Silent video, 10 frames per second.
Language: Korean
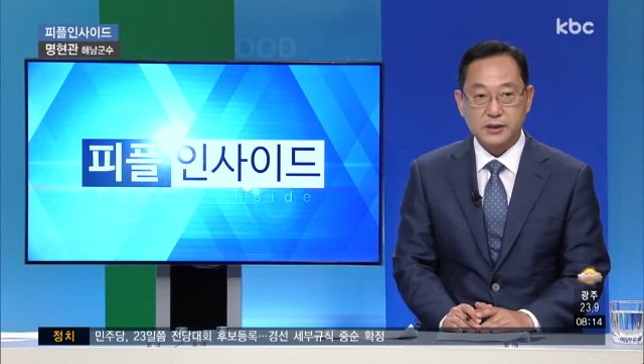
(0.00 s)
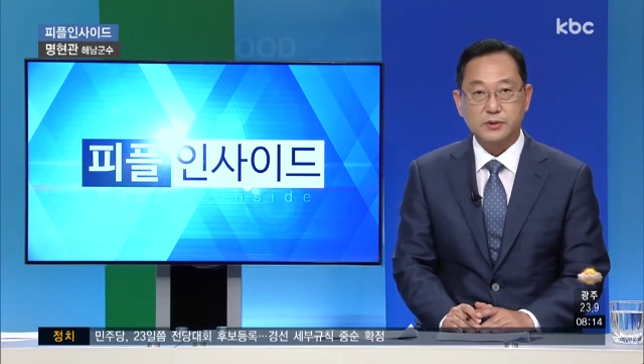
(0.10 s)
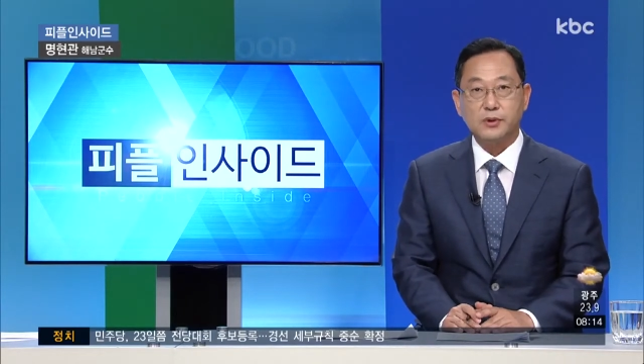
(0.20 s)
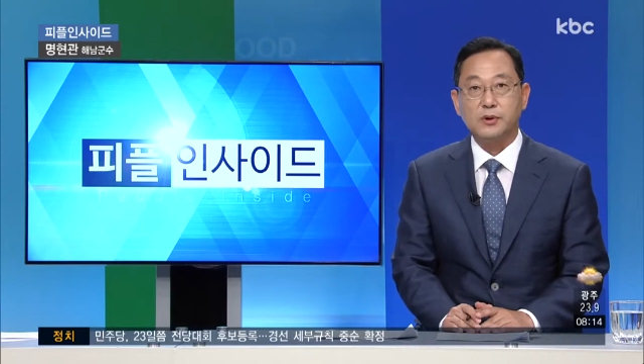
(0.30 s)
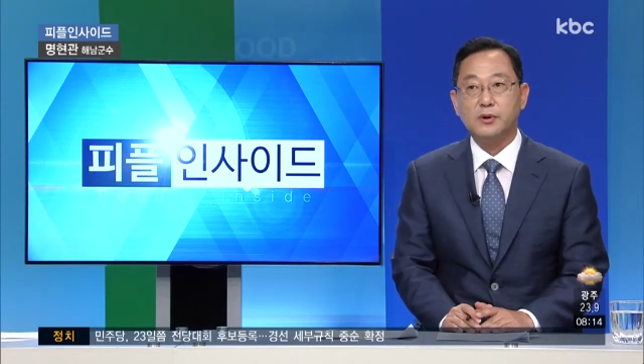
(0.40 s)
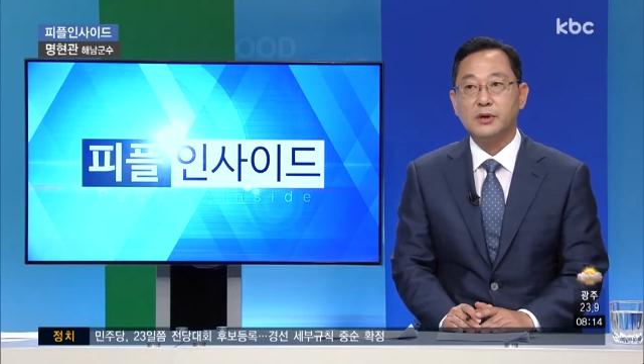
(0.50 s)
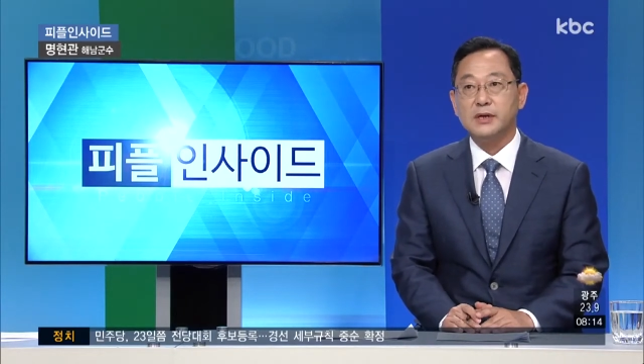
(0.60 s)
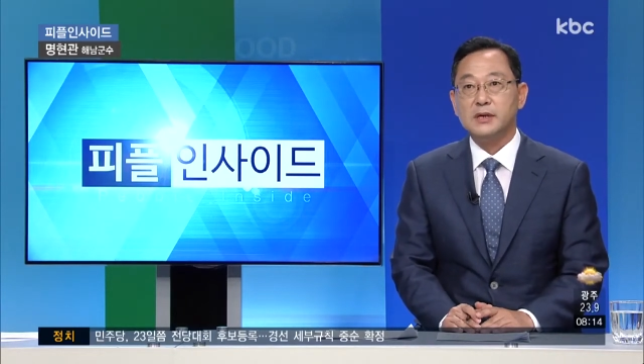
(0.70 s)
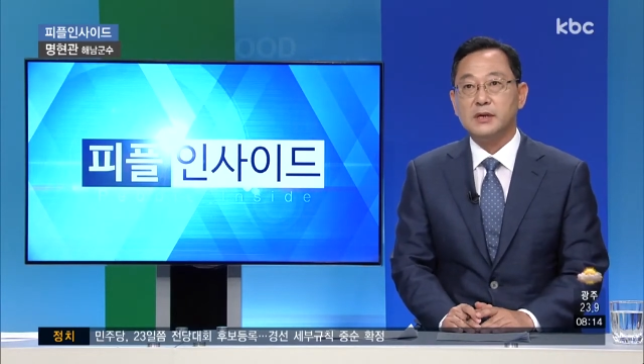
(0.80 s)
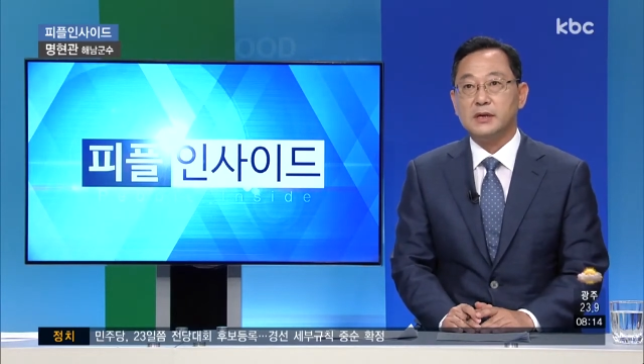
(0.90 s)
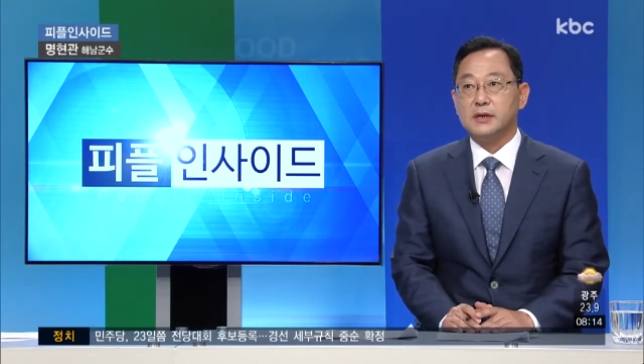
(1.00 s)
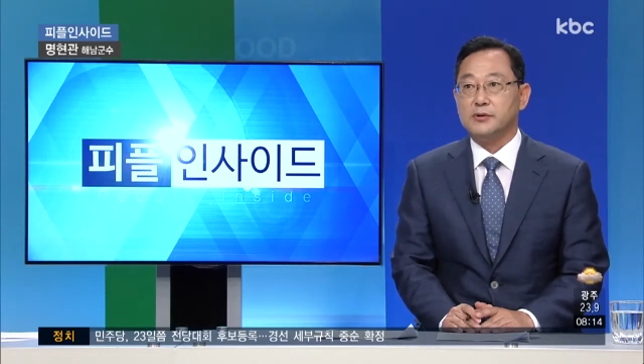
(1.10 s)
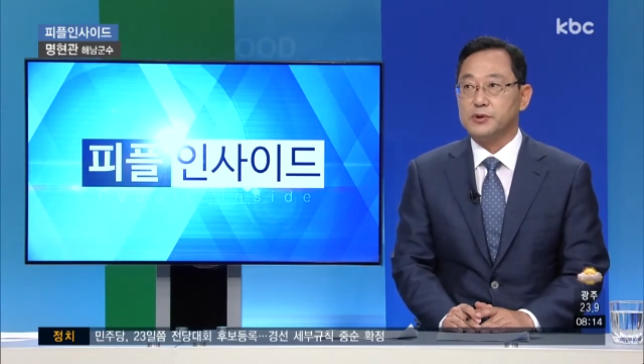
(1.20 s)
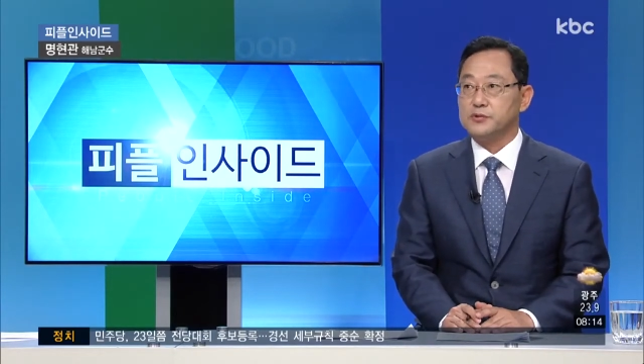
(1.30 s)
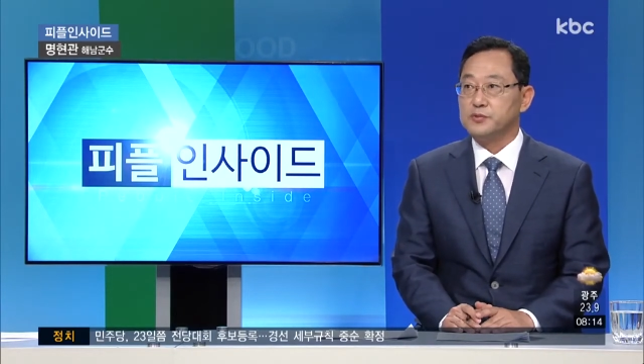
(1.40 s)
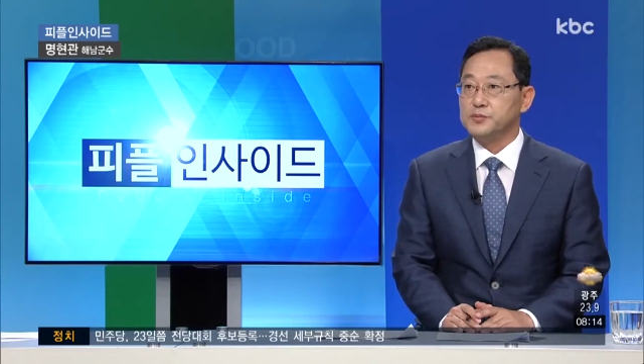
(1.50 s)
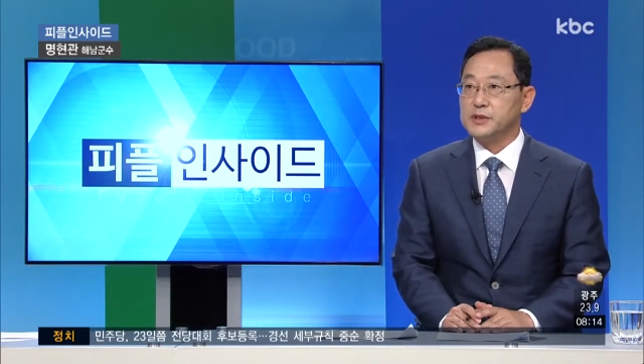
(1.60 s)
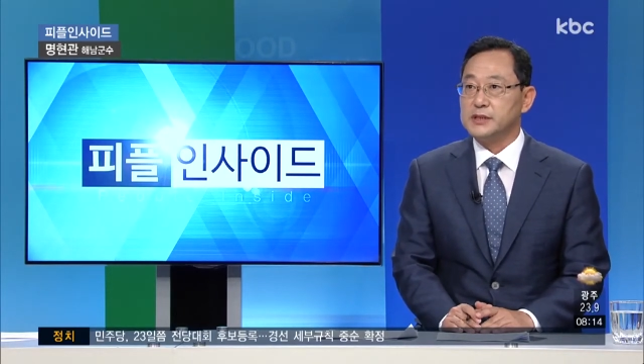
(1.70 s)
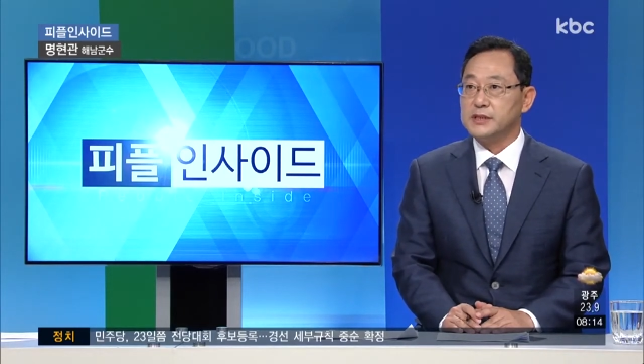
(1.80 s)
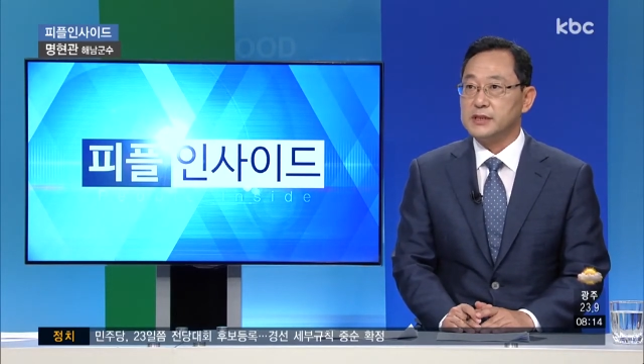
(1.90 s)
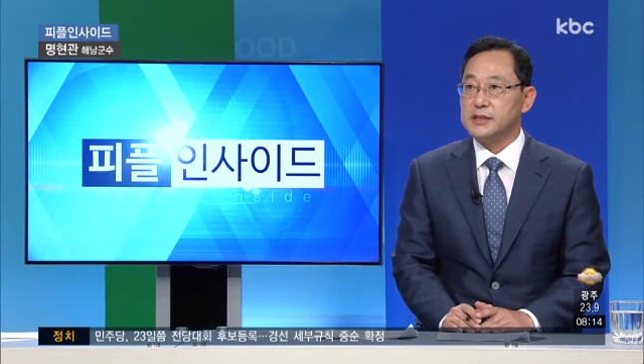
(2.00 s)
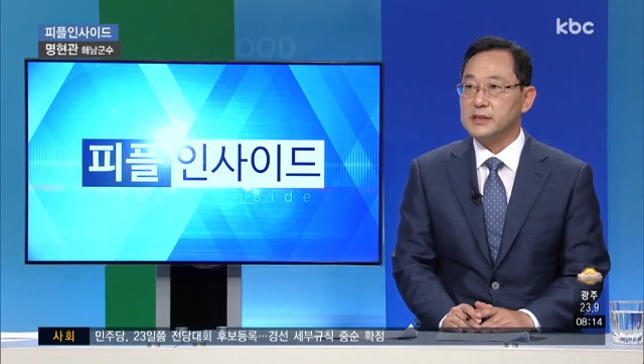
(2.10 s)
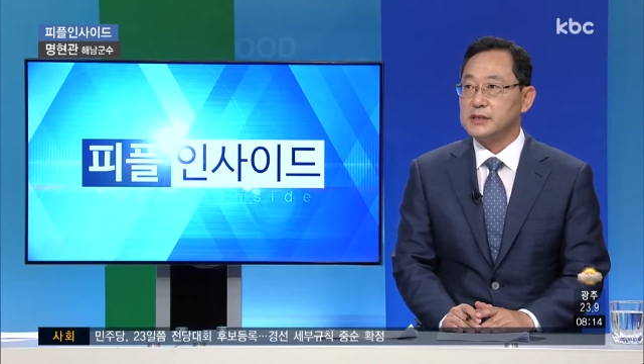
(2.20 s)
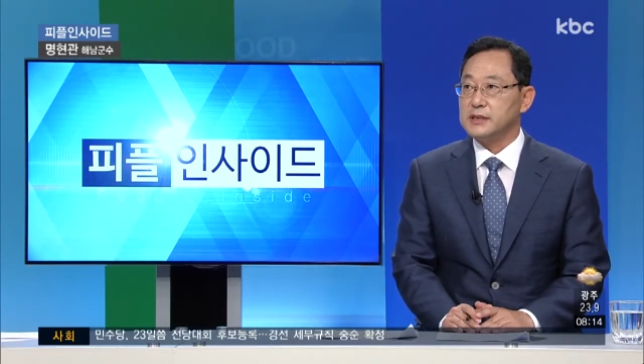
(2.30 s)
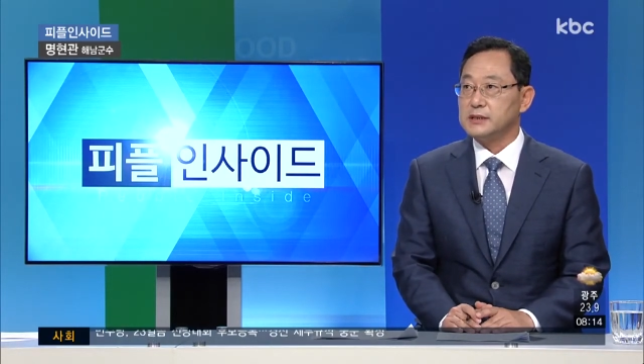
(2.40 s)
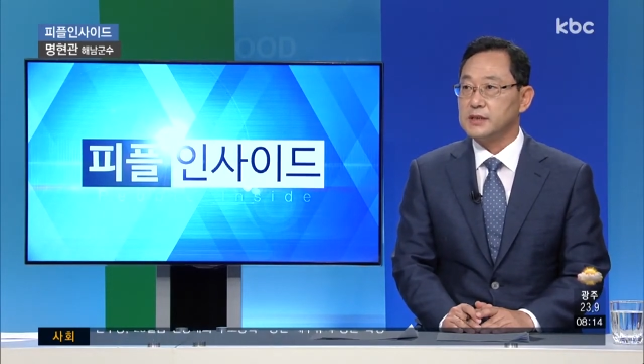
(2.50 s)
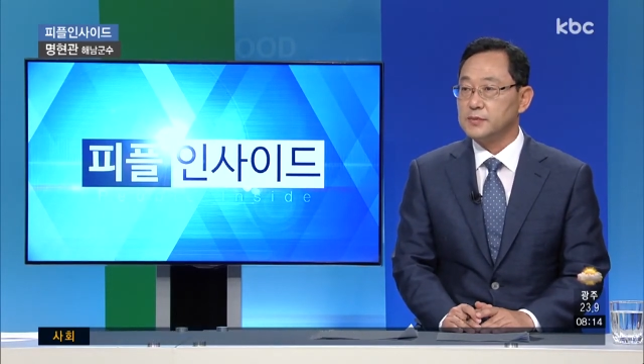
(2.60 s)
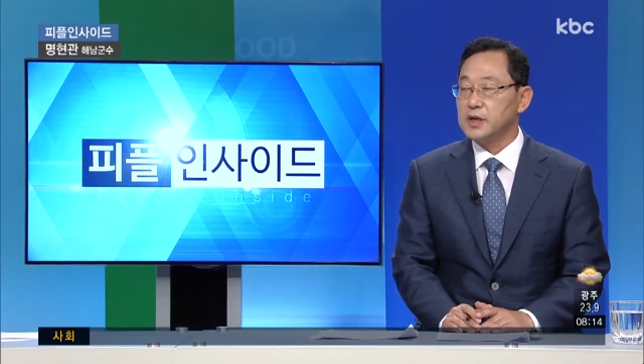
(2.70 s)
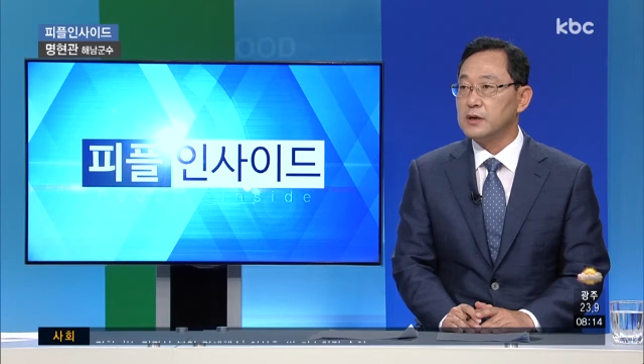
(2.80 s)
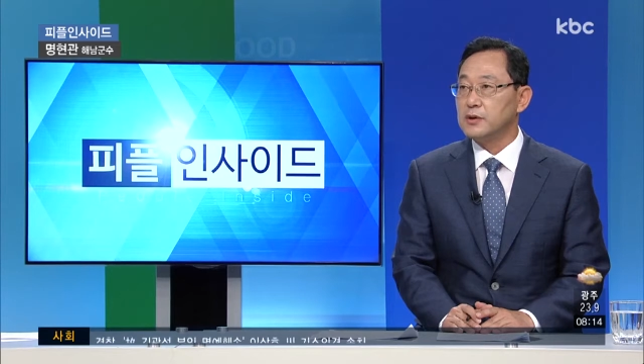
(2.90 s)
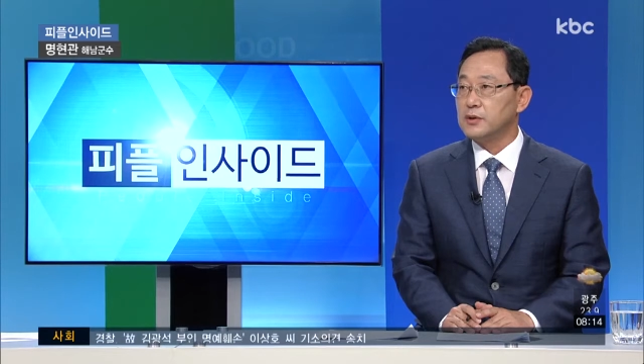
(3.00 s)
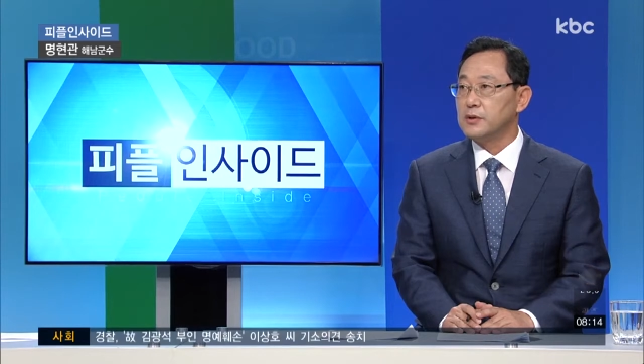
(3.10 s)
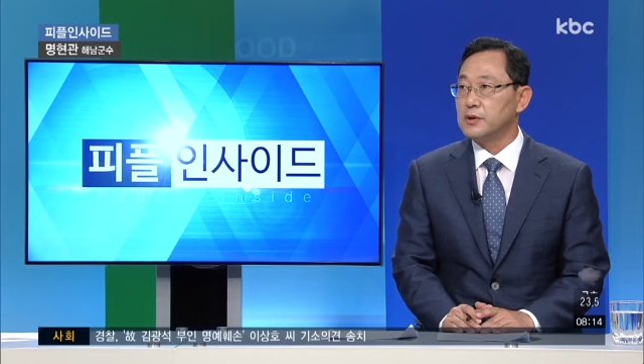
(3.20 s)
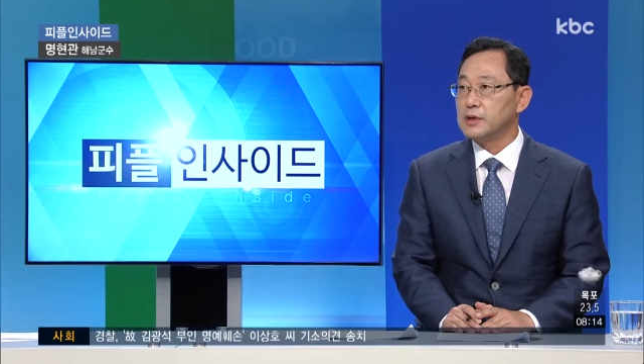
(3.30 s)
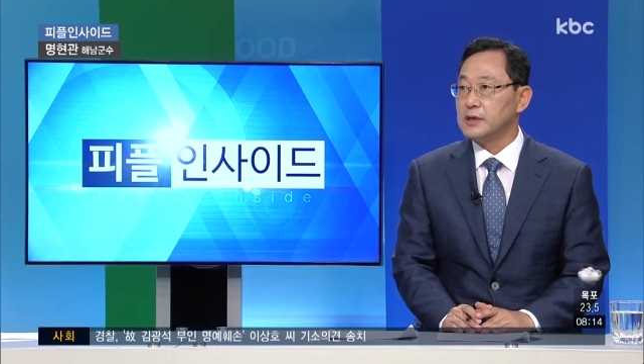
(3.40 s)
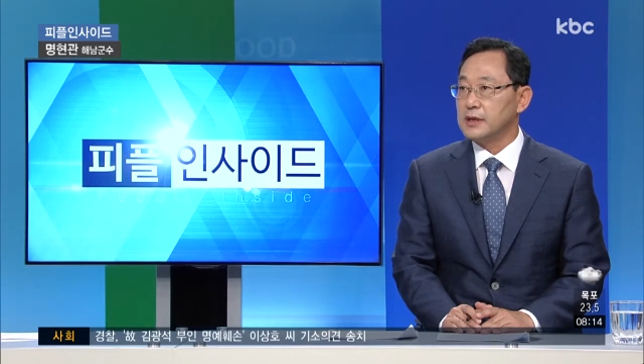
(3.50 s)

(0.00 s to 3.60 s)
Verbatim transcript: 그리고 어, 우리 국민들이 정말로